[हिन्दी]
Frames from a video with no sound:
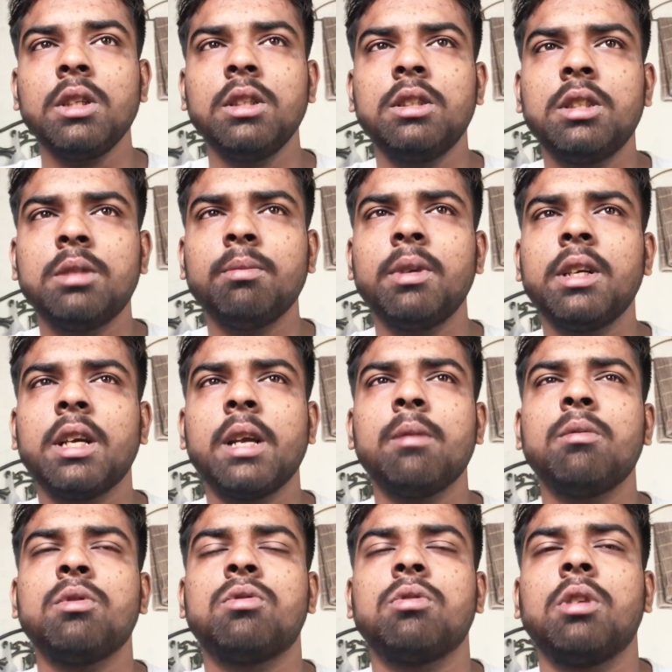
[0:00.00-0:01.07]
जिसमें टाइम
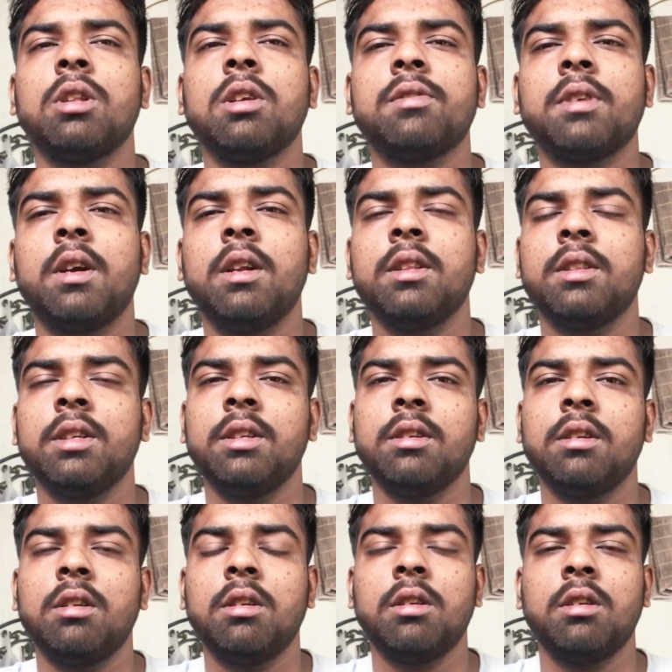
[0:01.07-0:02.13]
हो चुका था साढ़े तीन
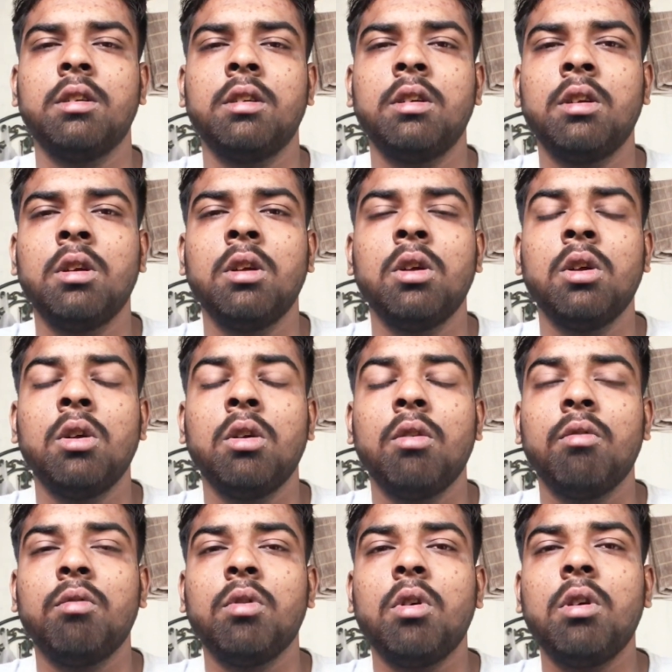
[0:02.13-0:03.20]

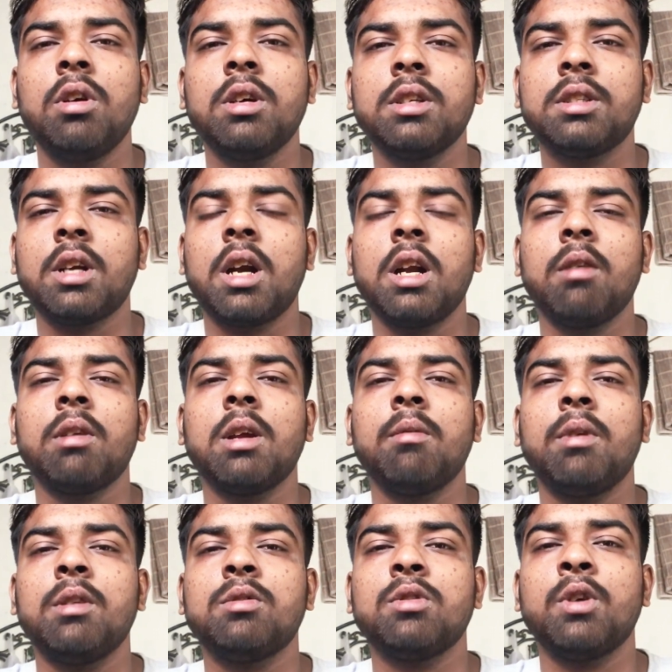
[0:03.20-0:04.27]
ब्लॉग के स्टार्टअप के
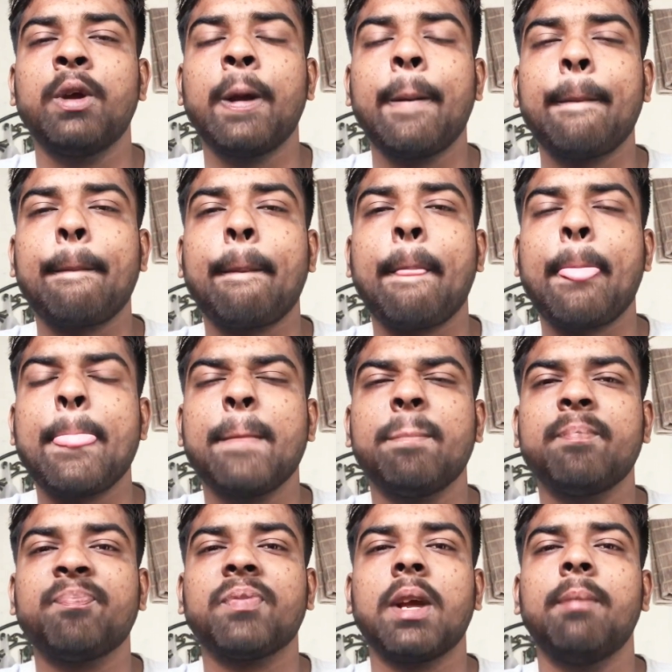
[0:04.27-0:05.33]
बाद जो है
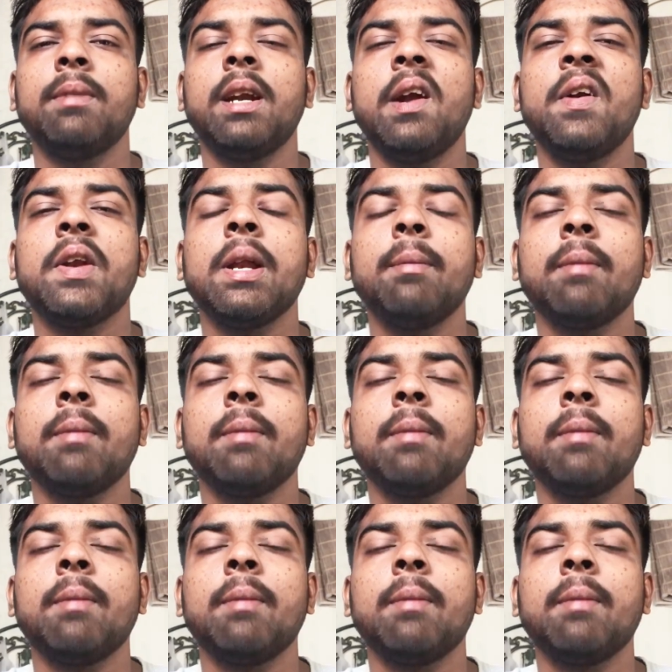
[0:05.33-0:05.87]
हमने एंट्री